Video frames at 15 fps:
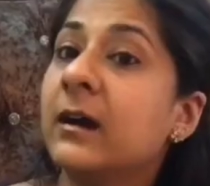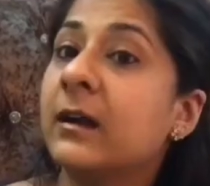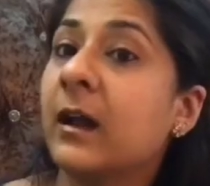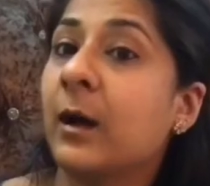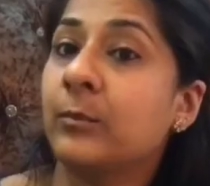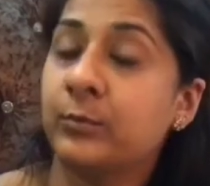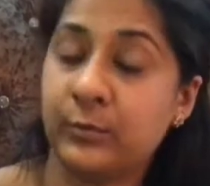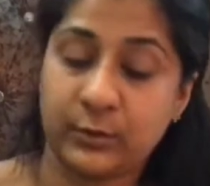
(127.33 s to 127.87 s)

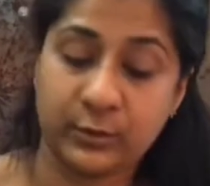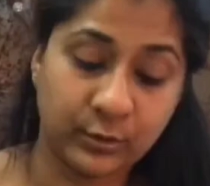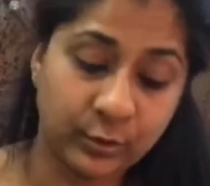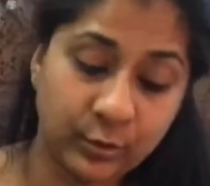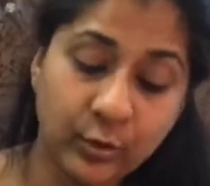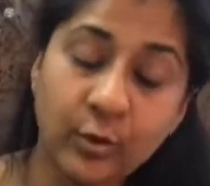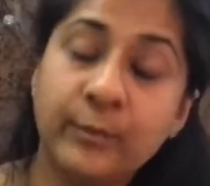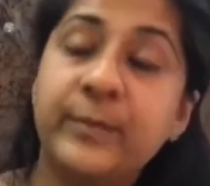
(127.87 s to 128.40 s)
आप
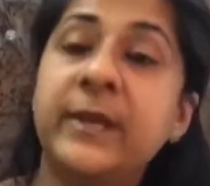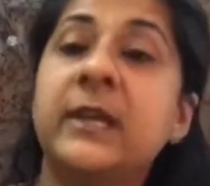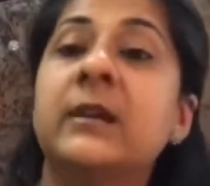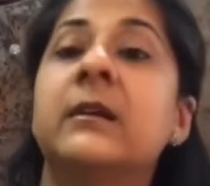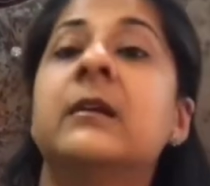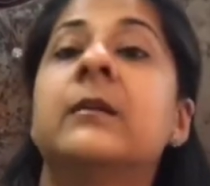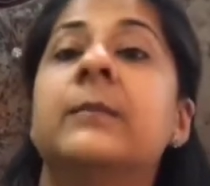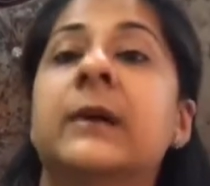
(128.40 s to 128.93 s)
गोभी
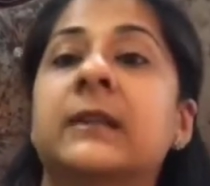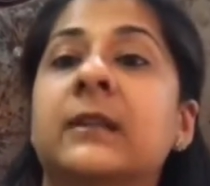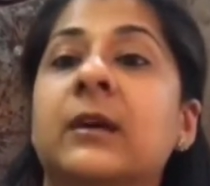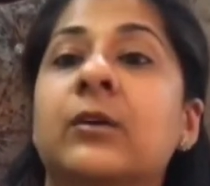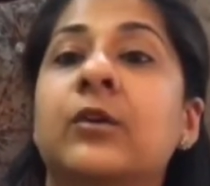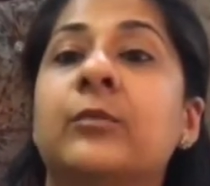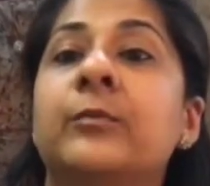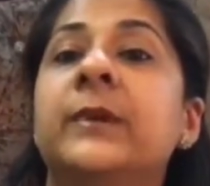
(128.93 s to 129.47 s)
पत्ता
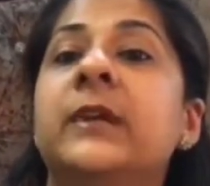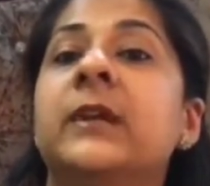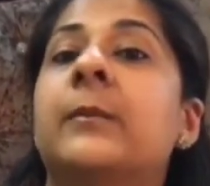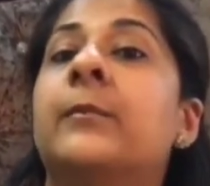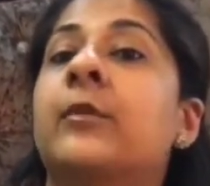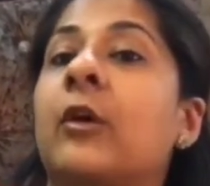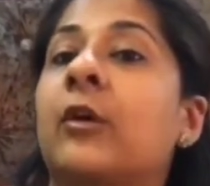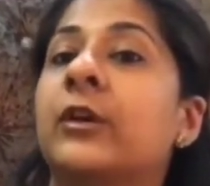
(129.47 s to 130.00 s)
गोभी या
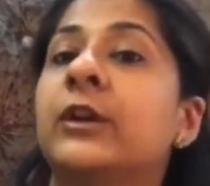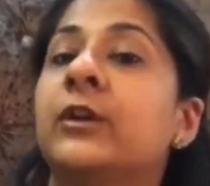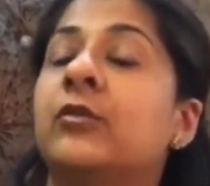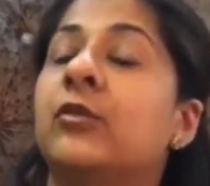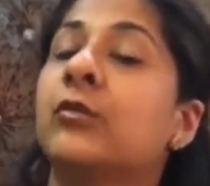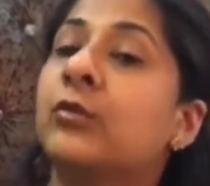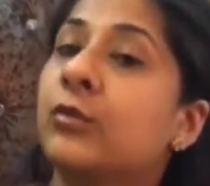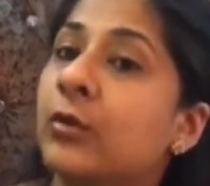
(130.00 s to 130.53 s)
ब्रोकली को
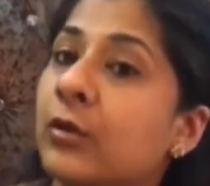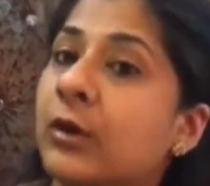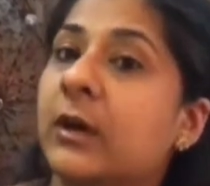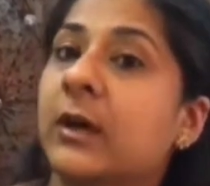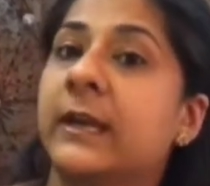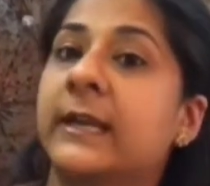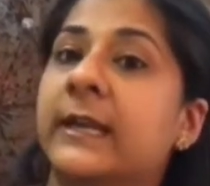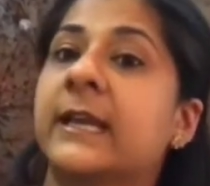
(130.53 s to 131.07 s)
कुक करके